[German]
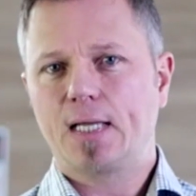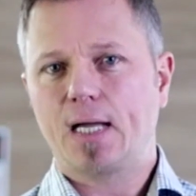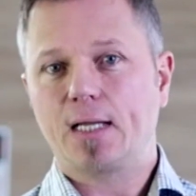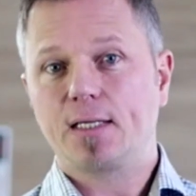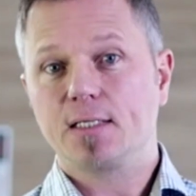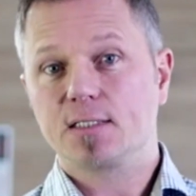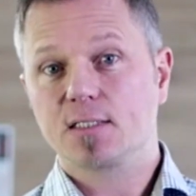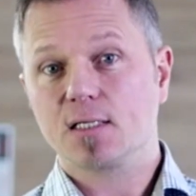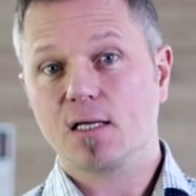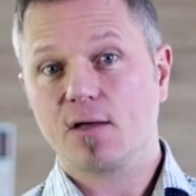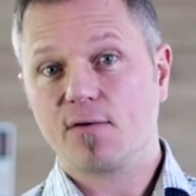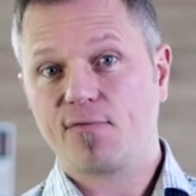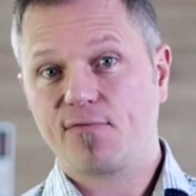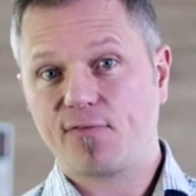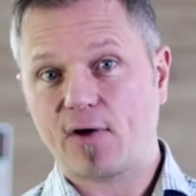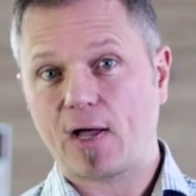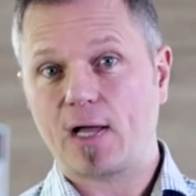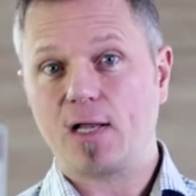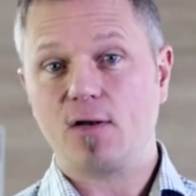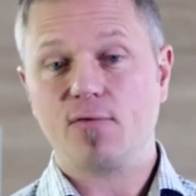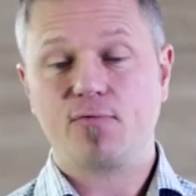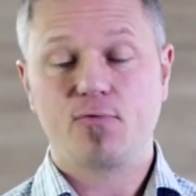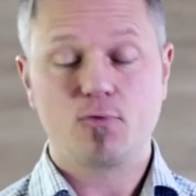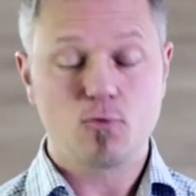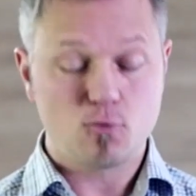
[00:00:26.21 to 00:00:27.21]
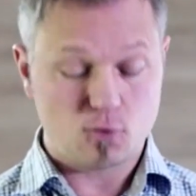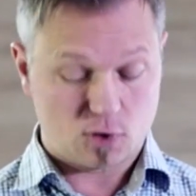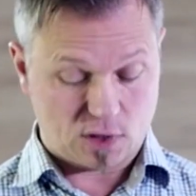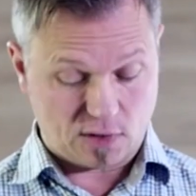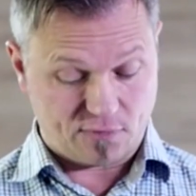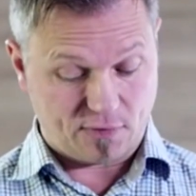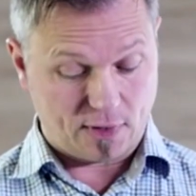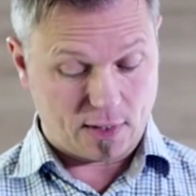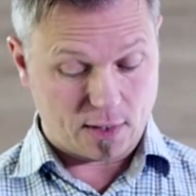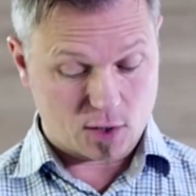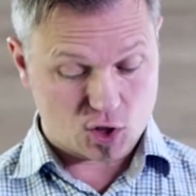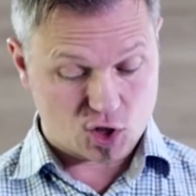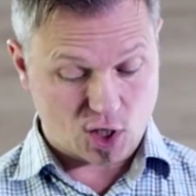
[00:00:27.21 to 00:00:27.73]
Ja, dieser Fall
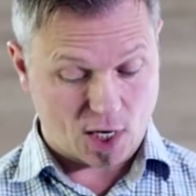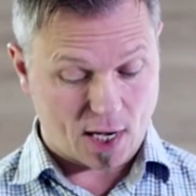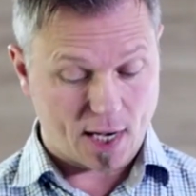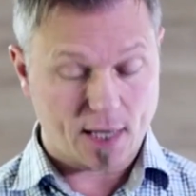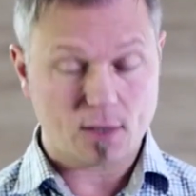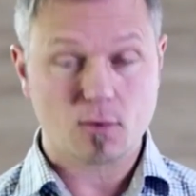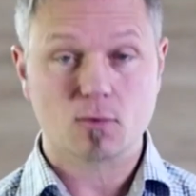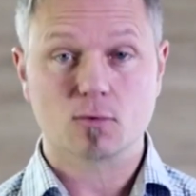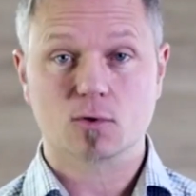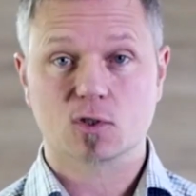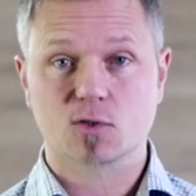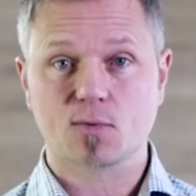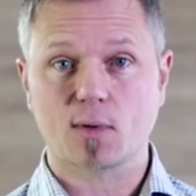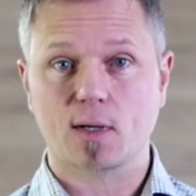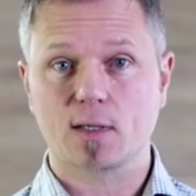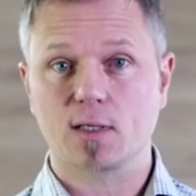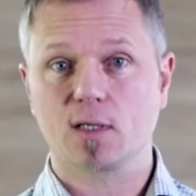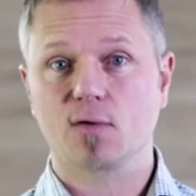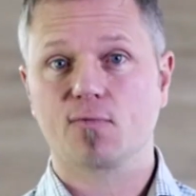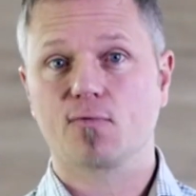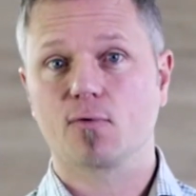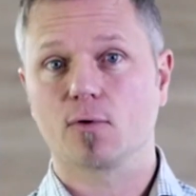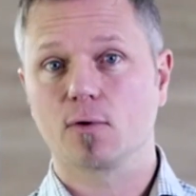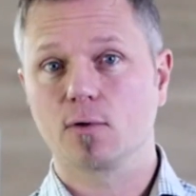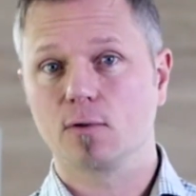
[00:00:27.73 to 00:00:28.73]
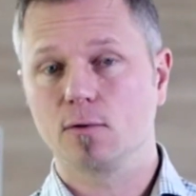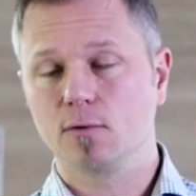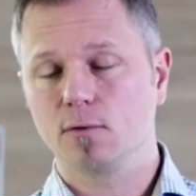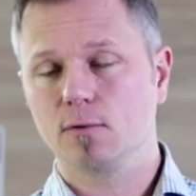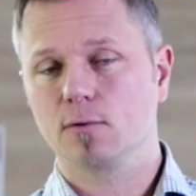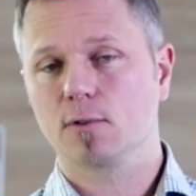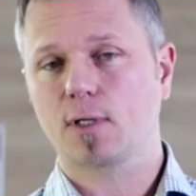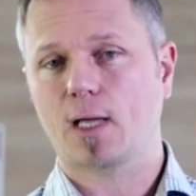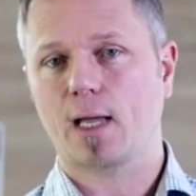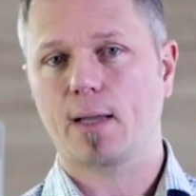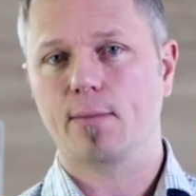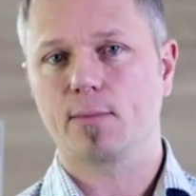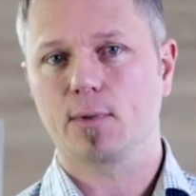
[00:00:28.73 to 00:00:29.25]
fußt auf einer Entscheidung und zwar nicht von
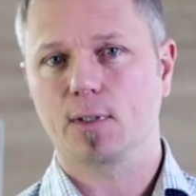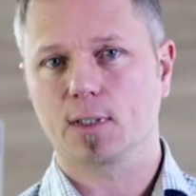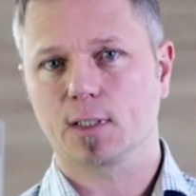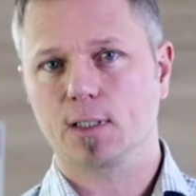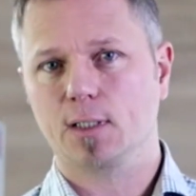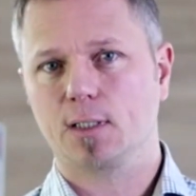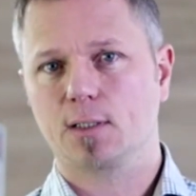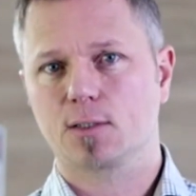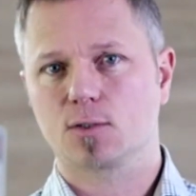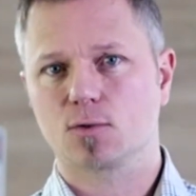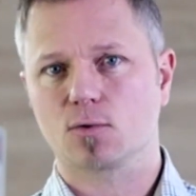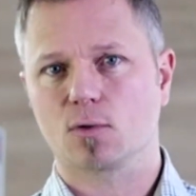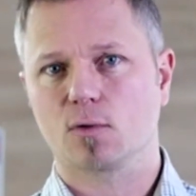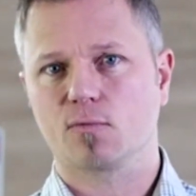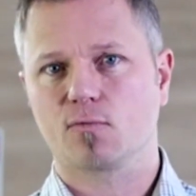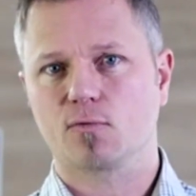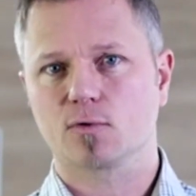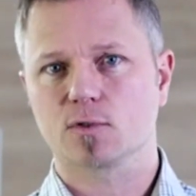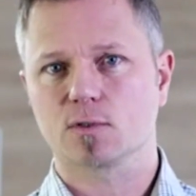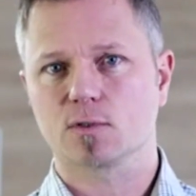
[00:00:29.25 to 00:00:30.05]
irgendeinem Gericht,